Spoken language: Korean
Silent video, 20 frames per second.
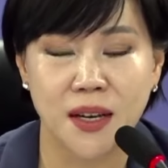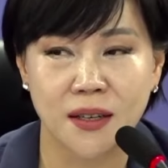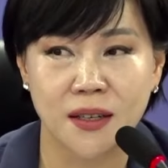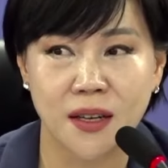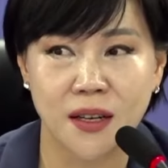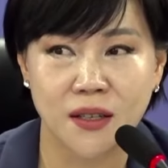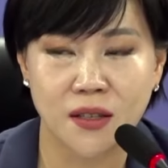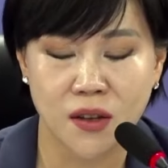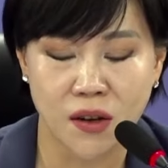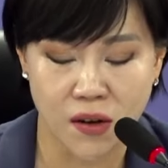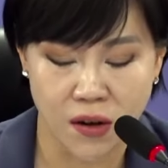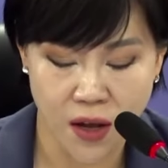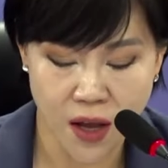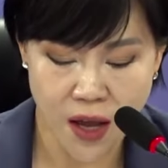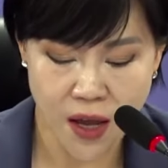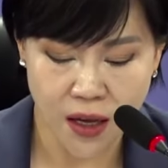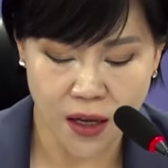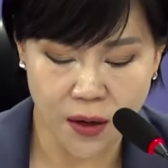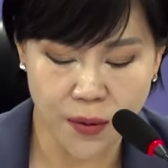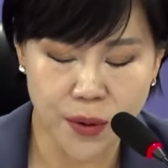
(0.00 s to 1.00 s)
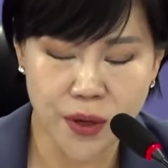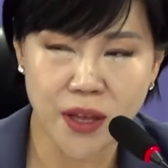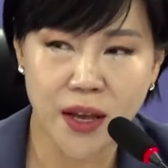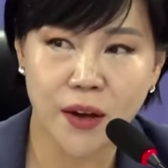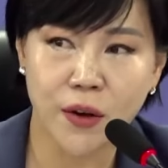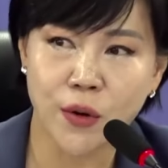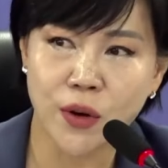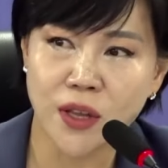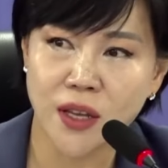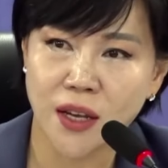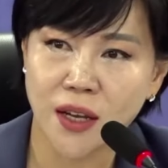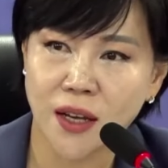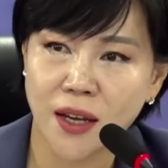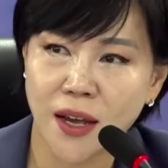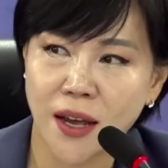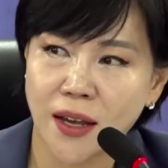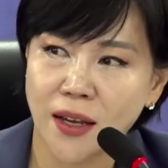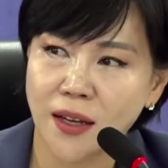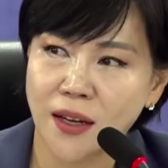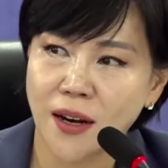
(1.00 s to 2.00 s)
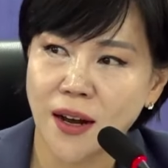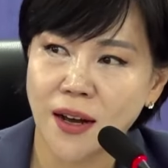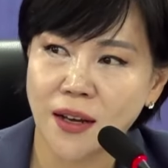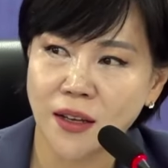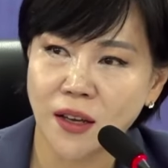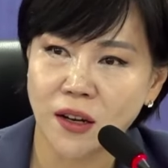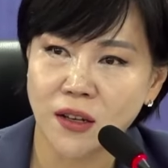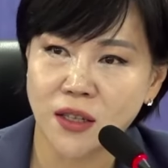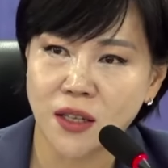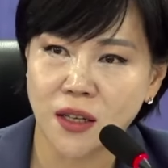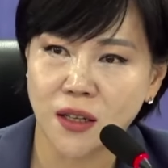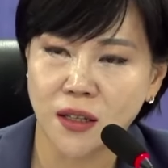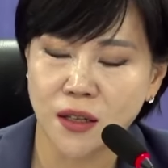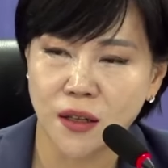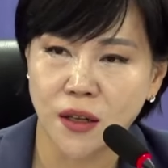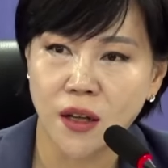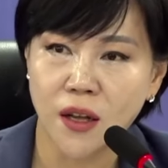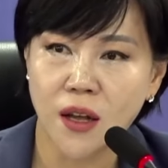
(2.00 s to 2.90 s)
그래서 이번에 권익위의 이러한 결정은